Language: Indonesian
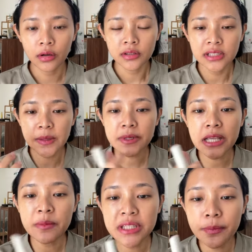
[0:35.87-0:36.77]
Jadi pas
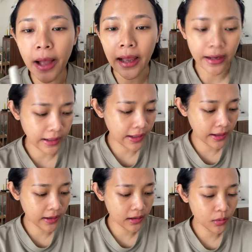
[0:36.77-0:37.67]
abis dipakai,
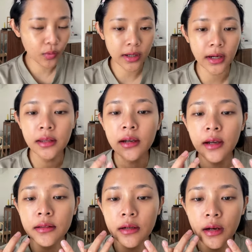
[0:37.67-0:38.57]
warnanya
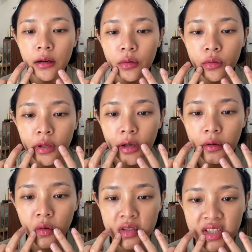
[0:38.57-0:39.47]
gak terlalu yang
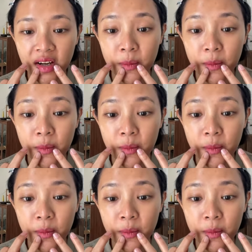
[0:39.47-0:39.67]
gonjreng